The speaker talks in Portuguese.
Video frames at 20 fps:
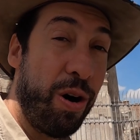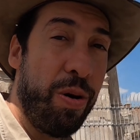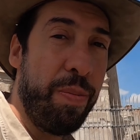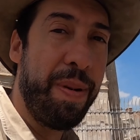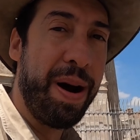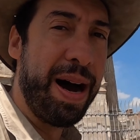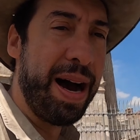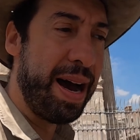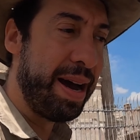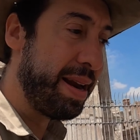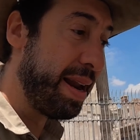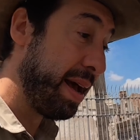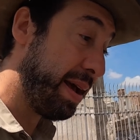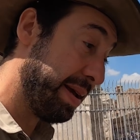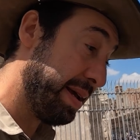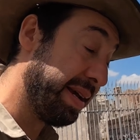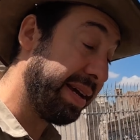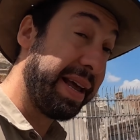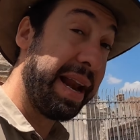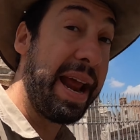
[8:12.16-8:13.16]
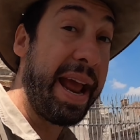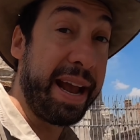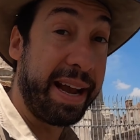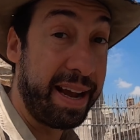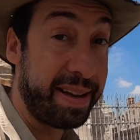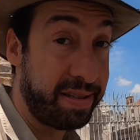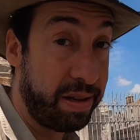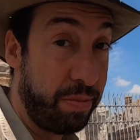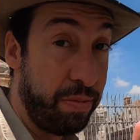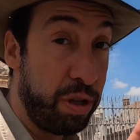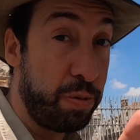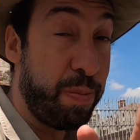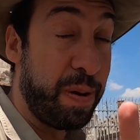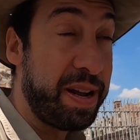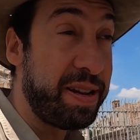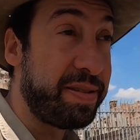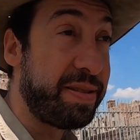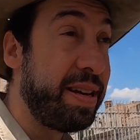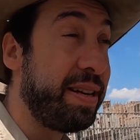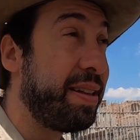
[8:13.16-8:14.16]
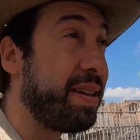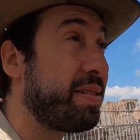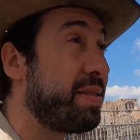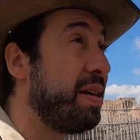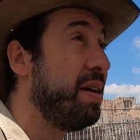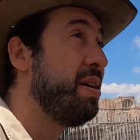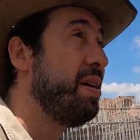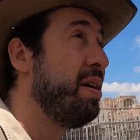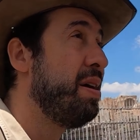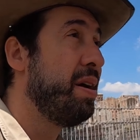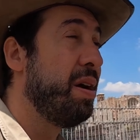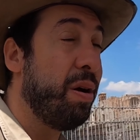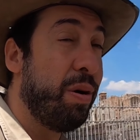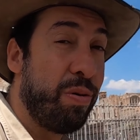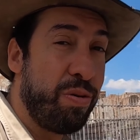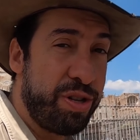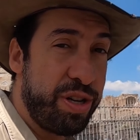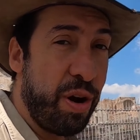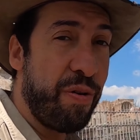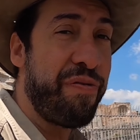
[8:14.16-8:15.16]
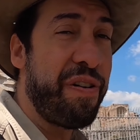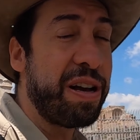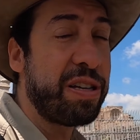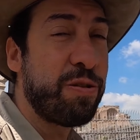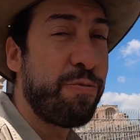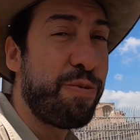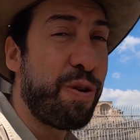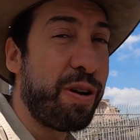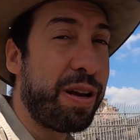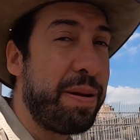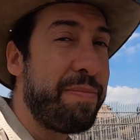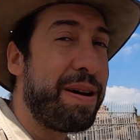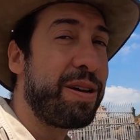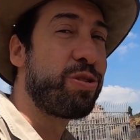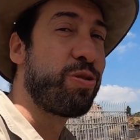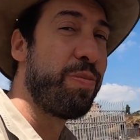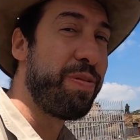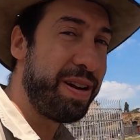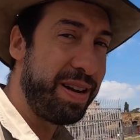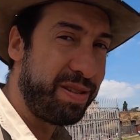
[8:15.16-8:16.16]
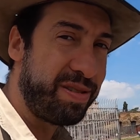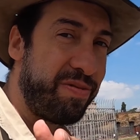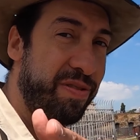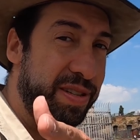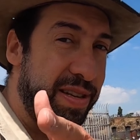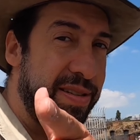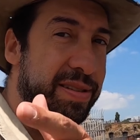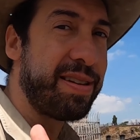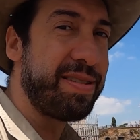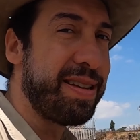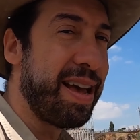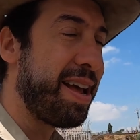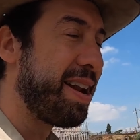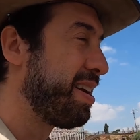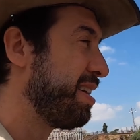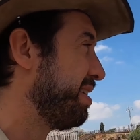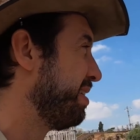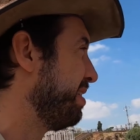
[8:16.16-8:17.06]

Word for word: romana e grega, que são muito parecidas. Um dia eu faço um programa sobre isso, se vocês quiserem.